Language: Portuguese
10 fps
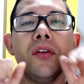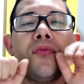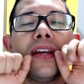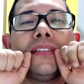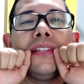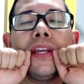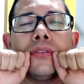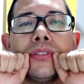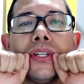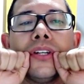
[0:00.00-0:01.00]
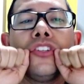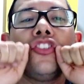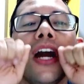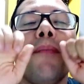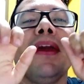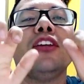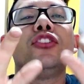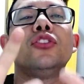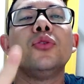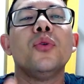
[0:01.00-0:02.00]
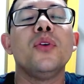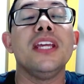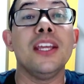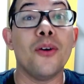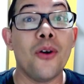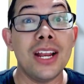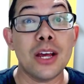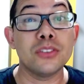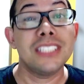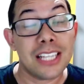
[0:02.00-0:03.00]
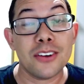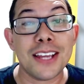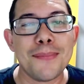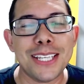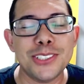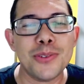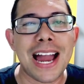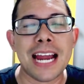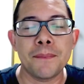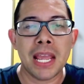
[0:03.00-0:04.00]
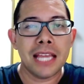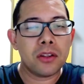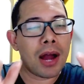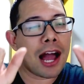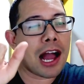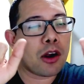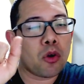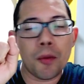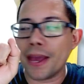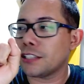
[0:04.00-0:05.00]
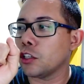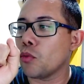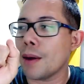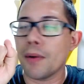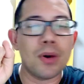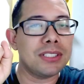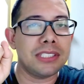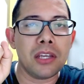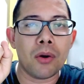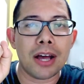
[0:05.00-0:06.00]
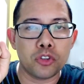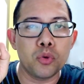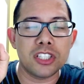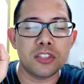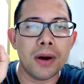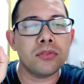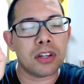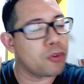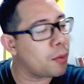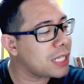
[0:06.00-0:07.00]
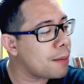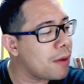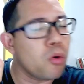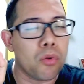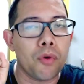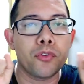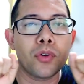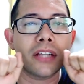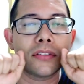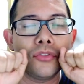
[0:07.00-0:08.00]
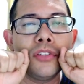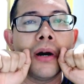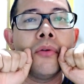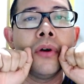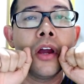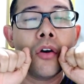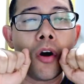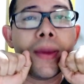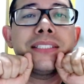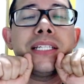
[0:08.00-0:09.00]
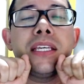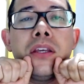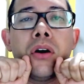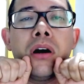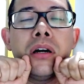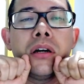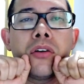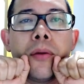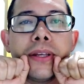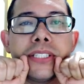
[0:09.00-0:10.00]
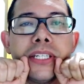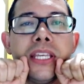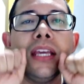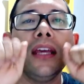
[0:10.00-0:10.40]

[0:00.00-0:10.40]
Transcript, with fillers: e faz Deus te abençoe. Olha, o sinal de abençoar. Então, a, a, começa com a mão assim, ó, as duas mãos, a forma da mão, configuração de mão. Começa aqui, ó. Começa aqui